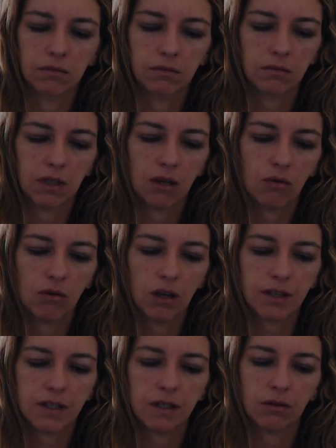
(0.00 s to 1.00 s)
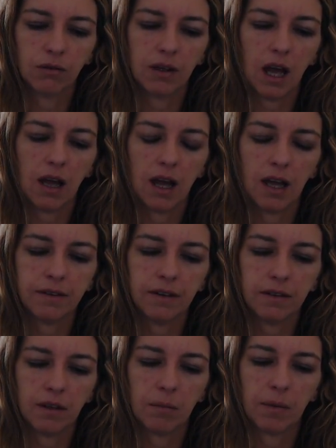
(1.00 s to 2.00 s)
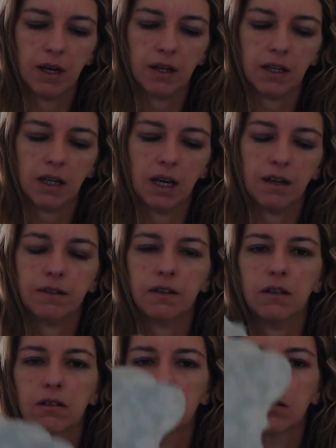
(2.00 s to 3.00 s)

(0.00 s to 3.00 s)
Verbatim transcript: Les couleurs, je les ai trouvées assez sympas et assez, euh,